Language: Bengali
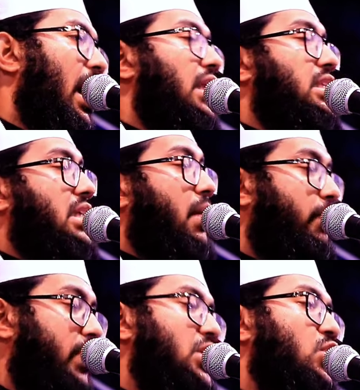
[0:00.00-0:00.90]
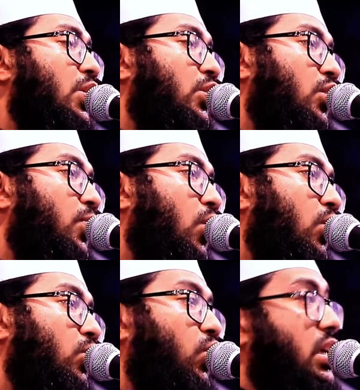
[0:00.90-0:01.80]
আর ছাব্বিশে অক্টোবর
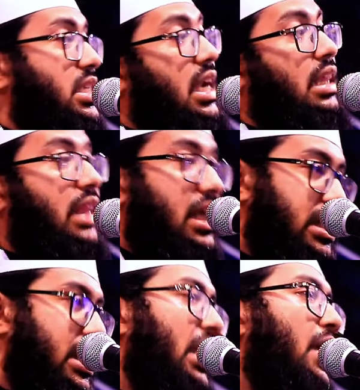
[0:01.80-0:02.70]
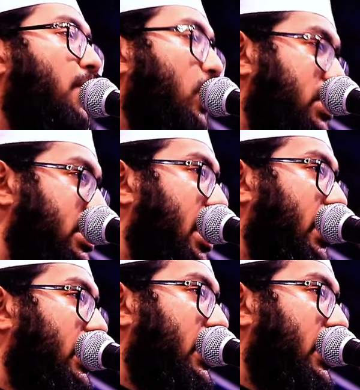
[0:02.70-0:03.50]
দু সালের পোস্টার